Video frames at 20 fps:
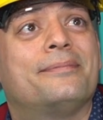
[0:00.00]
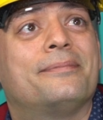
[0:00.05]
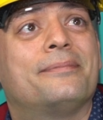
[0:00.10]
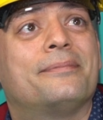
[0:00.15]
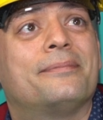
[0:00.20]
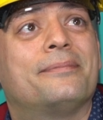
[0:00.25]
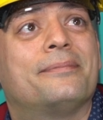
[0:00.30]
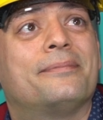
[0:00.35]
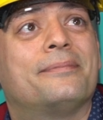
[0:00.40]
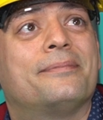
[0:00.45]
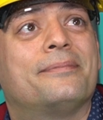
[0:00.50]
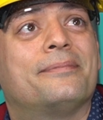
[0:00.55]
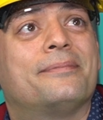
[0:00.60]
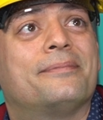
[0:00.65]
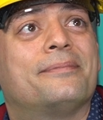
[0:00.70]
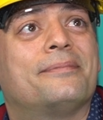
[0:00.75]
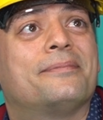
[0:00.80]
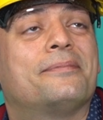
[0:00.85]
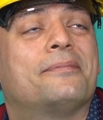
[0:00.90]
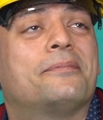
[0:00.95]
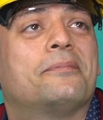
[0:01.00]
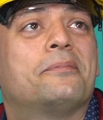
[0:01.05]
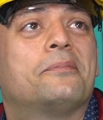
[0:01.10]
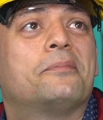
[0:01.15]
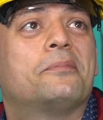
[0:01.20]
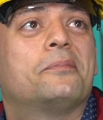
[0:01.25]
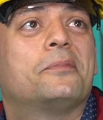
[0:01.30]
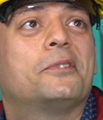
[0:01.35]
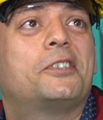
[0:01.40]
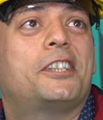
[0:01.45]
Almışlardır herhalde.
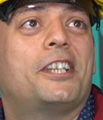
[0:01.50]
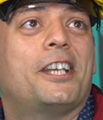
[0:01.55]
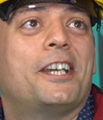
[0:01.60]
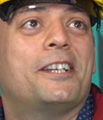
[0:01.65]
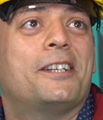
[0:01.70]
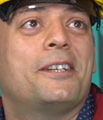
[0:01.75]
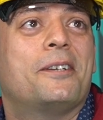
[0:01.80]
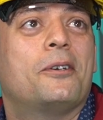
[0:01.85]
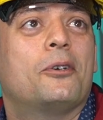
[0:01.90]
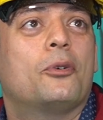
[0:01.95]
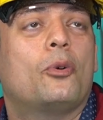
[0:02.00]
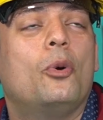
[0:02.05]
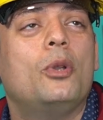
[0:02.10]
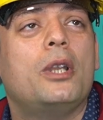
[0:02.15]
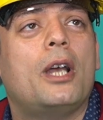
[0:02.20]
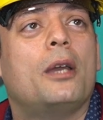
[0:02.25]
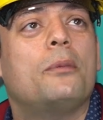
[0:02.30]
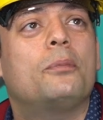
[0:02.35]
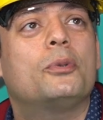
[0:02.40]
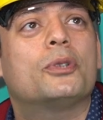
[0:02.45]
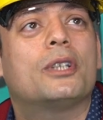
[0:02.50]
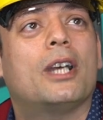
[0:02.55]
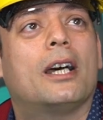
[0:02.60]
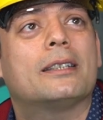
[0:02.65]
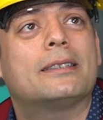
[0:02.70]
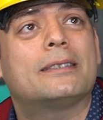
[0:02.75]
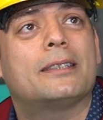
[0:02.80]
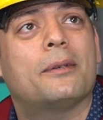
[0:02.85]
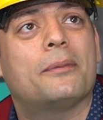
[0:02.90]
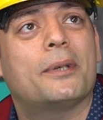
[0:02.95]
İşte Olay burada
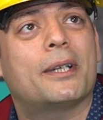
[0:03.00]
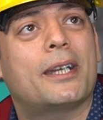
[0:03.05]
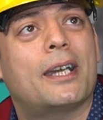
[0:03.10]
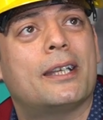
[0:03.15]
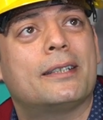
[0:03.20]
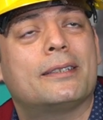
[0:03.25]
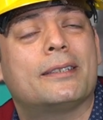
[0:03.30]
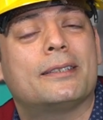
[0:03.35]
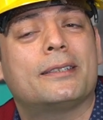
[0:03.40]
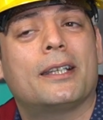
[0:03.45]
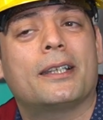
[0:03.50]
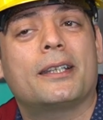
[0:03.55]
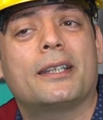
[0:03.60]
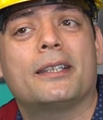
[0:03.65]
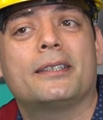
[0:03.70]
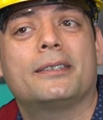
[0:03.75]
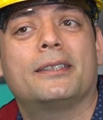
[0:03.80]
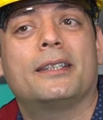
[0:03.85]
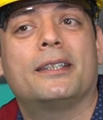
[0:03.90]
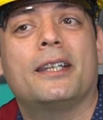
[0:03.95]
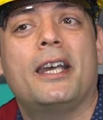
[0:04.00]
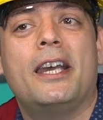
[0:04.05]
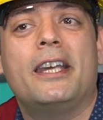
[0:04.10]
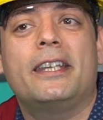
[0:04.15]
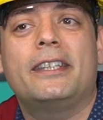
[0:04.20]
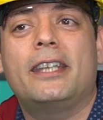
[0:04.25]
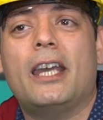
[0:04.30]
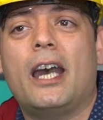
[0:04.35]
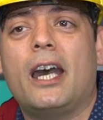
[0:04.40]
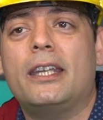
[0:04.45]
aslına bakarsanız arkadaşlar.
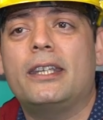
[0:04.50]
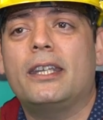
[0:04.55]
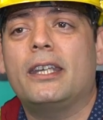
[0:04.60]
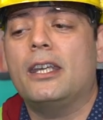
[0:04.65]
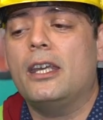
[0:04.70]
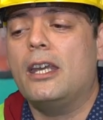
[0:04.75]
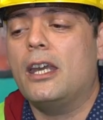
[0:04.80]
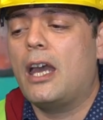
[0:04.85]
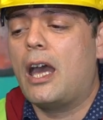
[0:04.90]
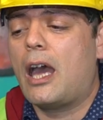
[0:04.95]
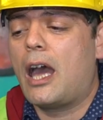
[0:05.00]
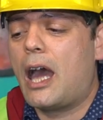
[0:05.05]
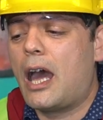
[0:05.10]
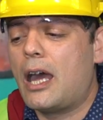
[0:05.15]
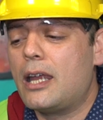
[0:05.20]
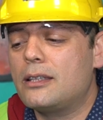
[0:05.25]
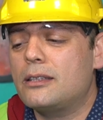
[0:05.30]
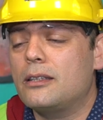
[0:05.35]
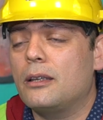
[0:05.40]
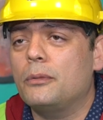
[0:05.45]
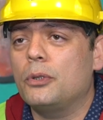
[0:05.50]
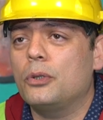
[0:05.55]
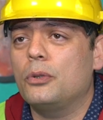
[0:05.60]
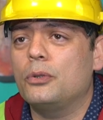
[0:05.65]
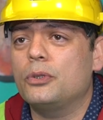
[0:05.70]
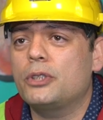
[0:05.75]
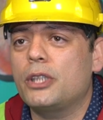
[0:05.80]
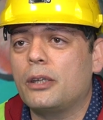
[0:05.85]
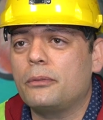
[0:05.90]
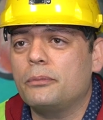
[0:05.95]
Yani her zaman
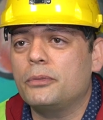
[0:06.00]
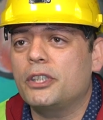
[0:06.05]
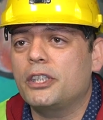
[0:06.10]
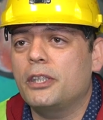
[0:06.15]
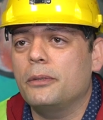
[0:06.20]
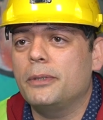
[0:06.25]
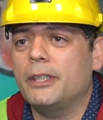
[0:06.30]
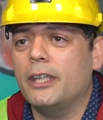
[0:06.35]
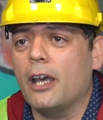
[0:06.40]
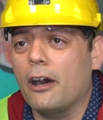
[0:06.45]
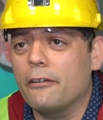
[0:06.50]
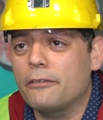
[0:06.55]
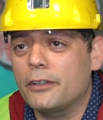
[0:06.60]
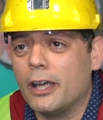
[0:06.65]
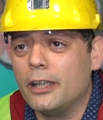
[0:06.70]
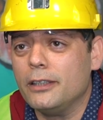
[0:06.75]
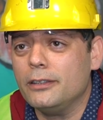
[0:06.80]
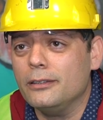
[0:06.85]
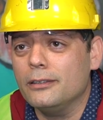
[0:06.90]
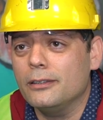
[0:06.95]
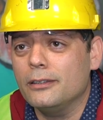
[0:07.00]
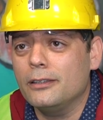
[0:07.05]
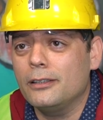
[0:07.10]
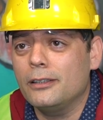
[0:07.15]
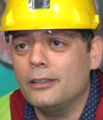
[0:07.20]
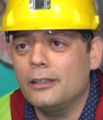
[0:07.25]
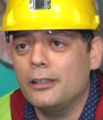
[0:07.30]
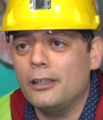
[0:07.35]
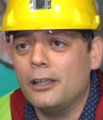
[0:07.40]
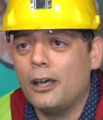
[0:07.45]
olacakmış gibi davran
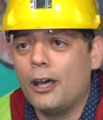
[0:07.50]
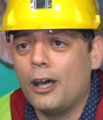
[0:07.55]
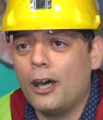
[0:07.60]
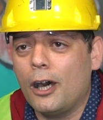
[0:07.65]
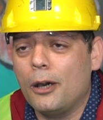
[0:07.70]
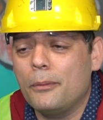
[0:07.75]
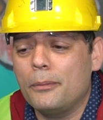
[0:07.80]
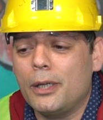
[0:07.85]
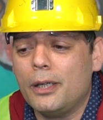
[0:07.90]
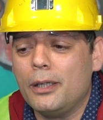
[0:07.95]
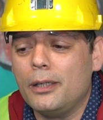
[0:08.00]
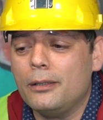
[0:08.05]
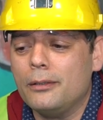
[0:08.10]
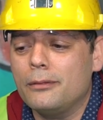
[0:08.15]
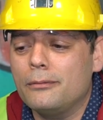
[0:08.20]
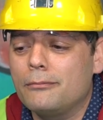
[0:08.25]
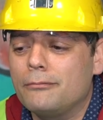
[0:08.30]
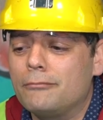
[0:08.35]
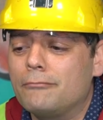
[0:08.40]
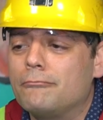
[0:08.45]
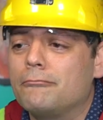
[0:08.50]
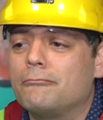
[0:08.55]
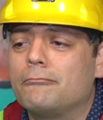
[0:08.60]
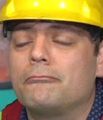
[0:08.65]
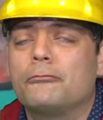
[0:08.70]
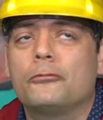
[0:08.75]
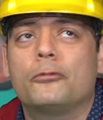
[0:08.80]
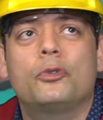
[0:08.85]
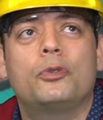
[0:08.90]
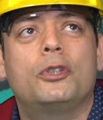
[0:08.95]
ama
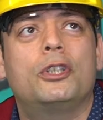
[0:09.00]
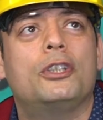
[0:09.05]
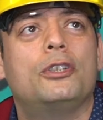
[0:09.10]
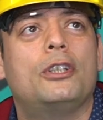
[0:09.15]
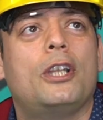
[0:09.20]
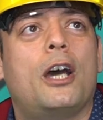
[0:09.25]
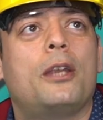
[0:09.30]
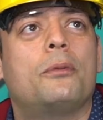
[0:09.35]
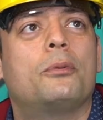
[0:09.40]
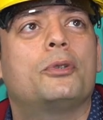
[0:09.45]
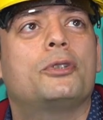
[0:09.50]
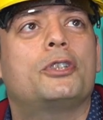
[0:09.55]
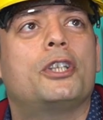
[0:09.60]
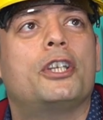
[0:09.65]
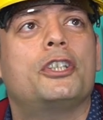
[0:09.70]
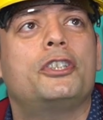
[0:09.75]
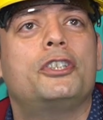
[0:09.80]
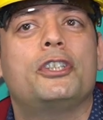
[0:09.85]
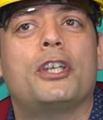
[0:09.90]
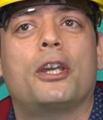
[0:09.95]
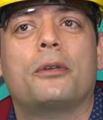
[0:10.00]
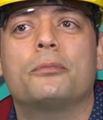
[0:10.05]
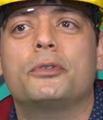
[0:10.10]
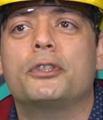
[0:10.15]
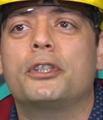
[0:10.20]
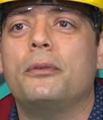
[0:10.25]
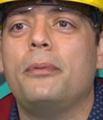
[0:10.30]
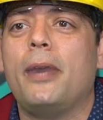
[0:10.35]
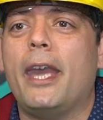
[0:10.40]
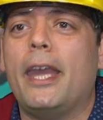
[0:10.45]
yıllar boyunca yaşayacakmış gibi